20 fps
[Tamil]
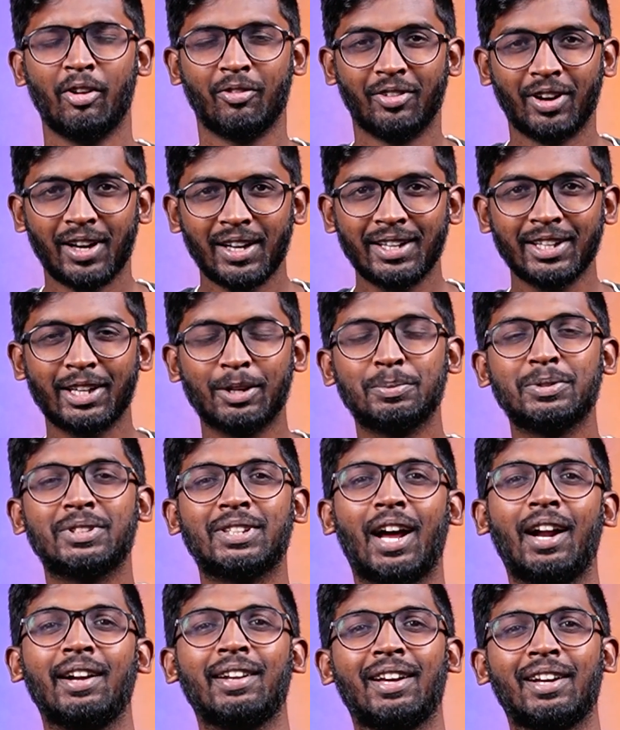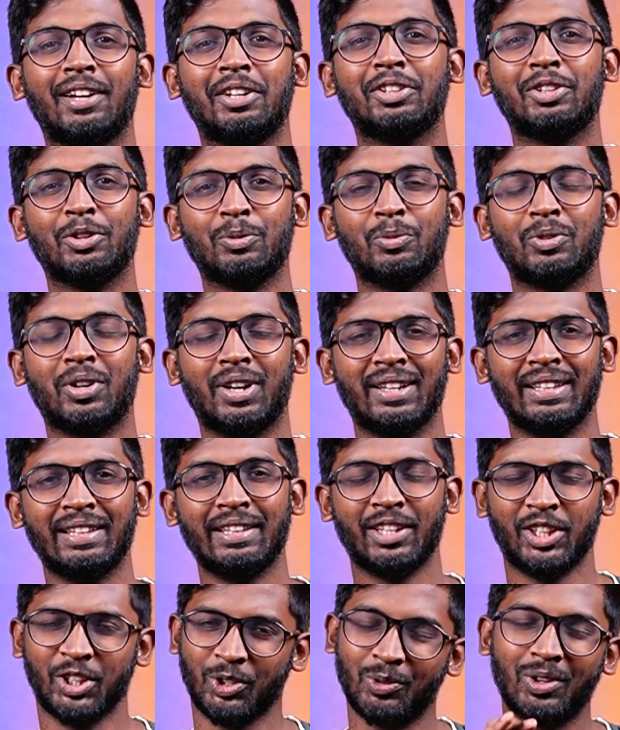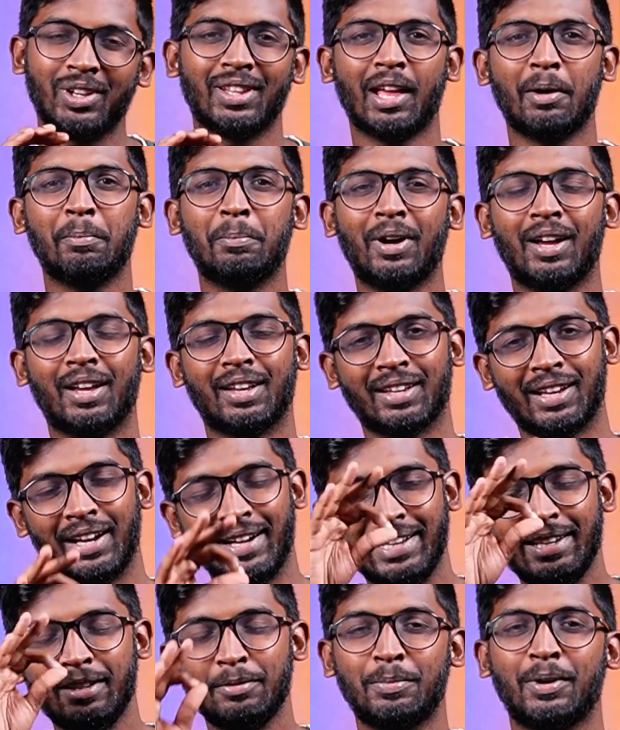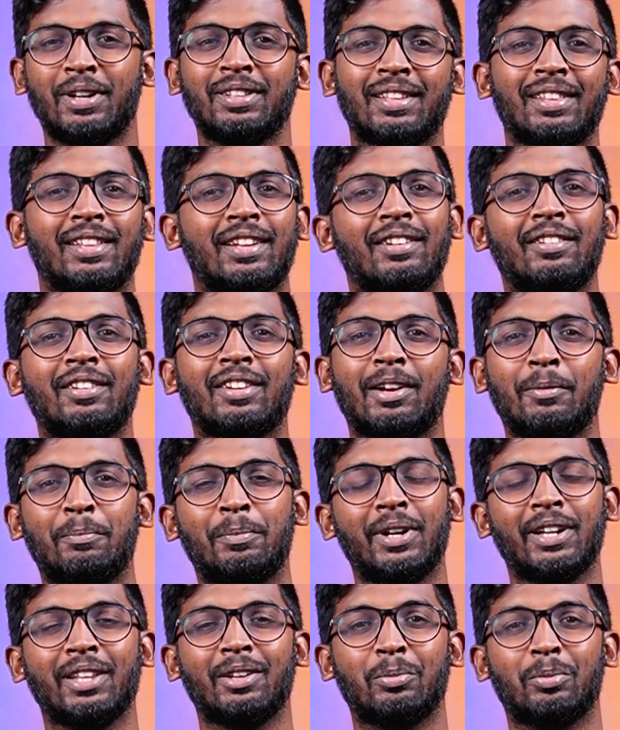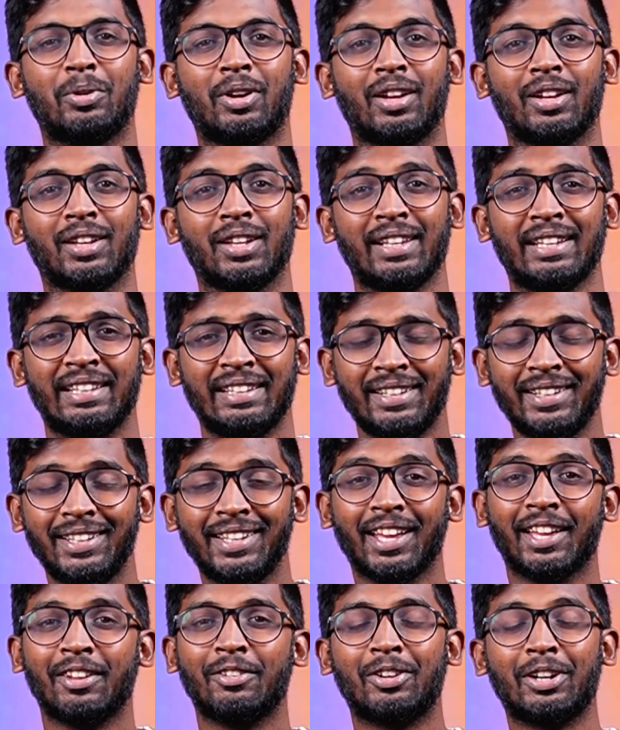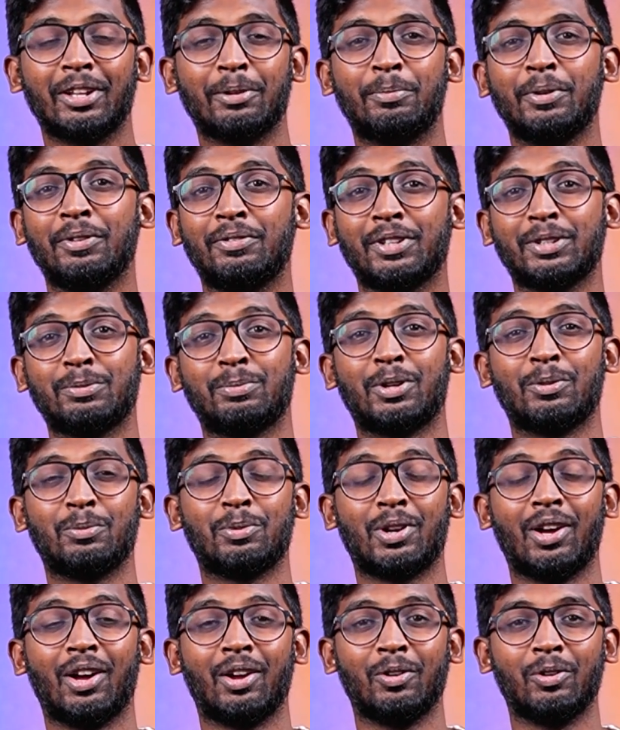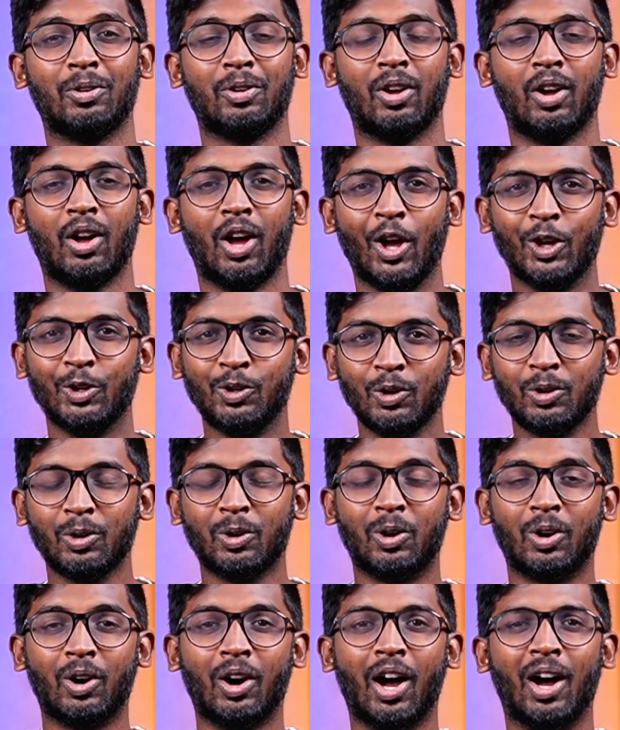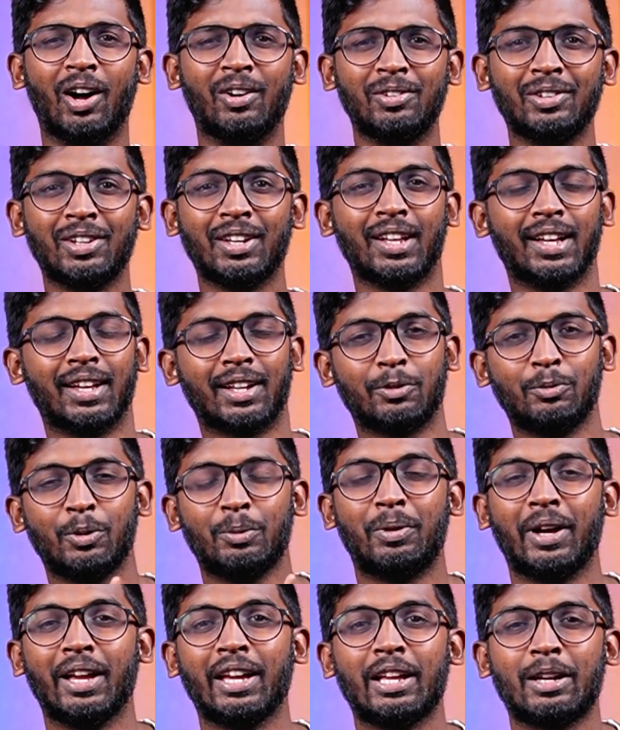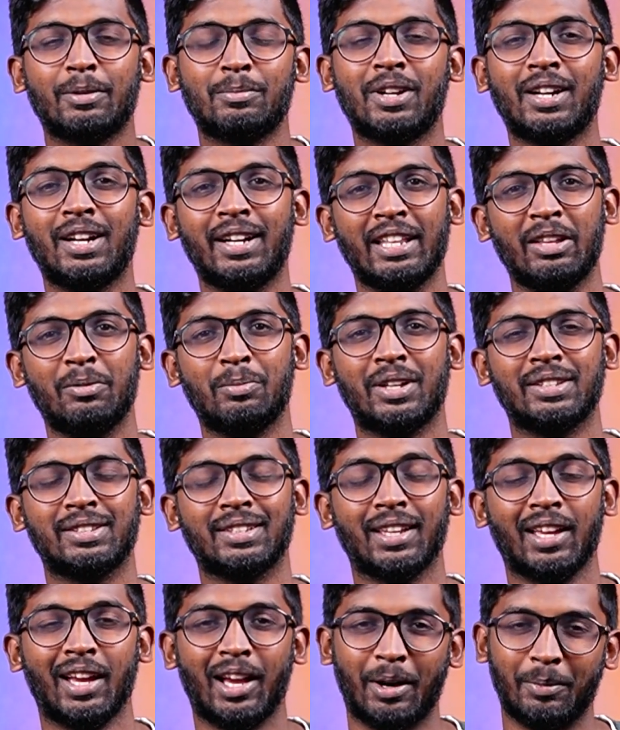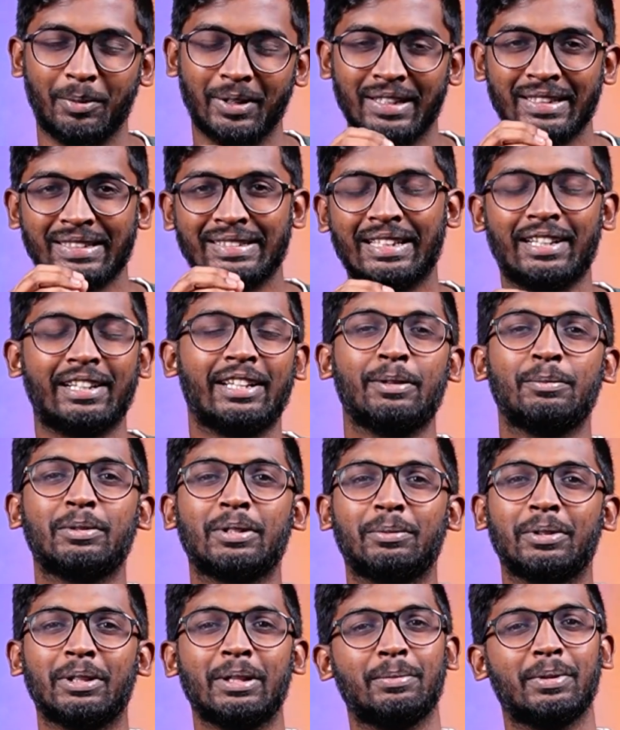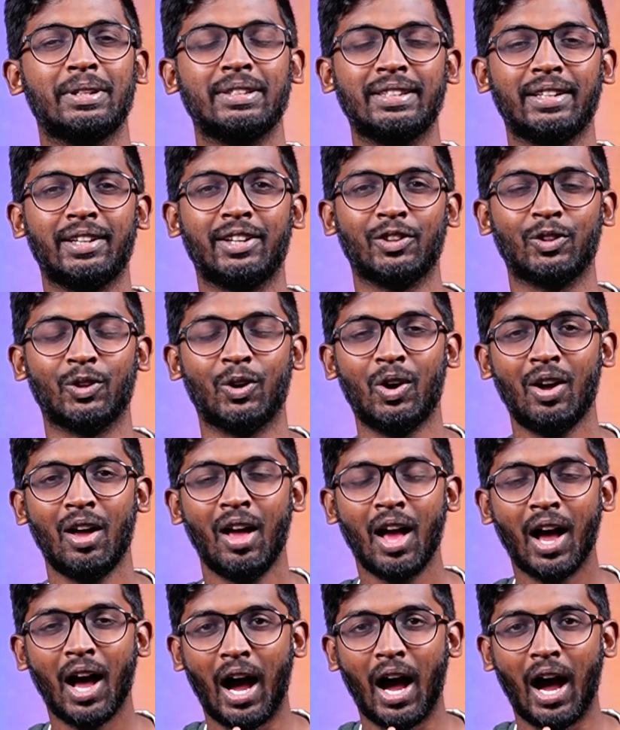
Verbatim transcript: வேர்ல்டு கப் ஸ்டார்ட் ஆகிறதுக்கு முன்னாடி இவங்க தாப்பா கண்டிப்பாக அந்த தடவை கப் அடிக்க போகிறாங்க இந்தியா இவங்களை எப்படி ஃபேஸ் பண்ண போகிறாங்களோ ஐயோ அவங்களா ரொம்ப பயங்கரமான டீம் ஆச்சு அப்படின்னு சில டீம்ஸை பற்றி பேசிகிட்டு இருந்தோம்